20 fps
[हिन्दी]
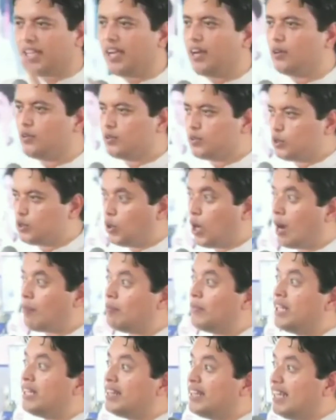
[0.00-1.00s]
हूं जो
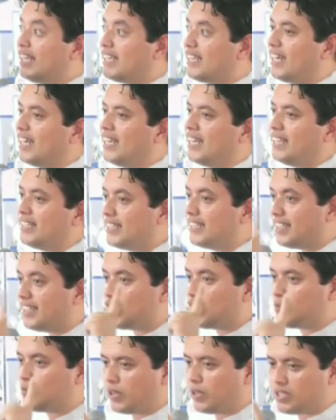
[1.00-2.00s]
आपने देखा है ये
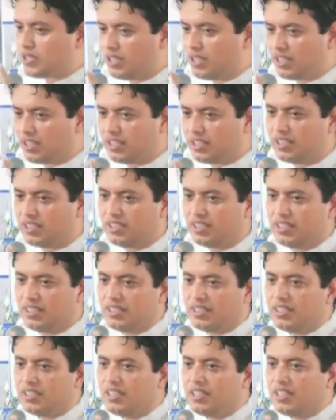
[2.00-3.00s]
दस परसेंट है
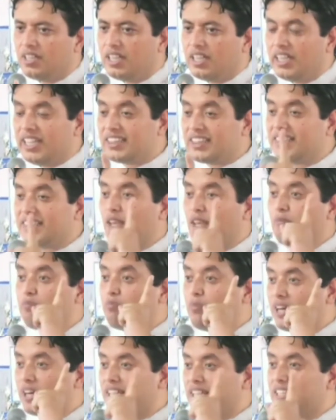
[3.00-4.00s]
इतने
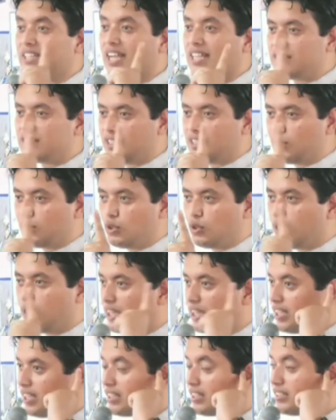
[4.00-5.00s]
बड़े रास्ते खोले
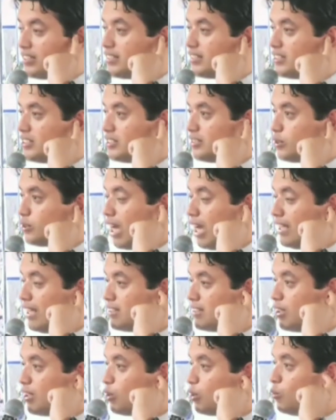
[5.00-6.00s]
हैं कान
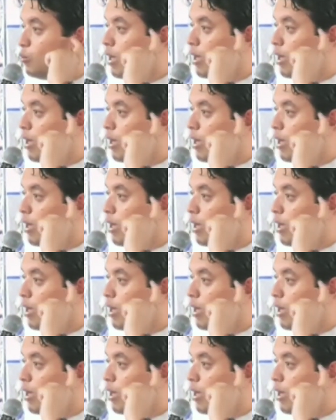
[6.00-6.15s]
से धुआं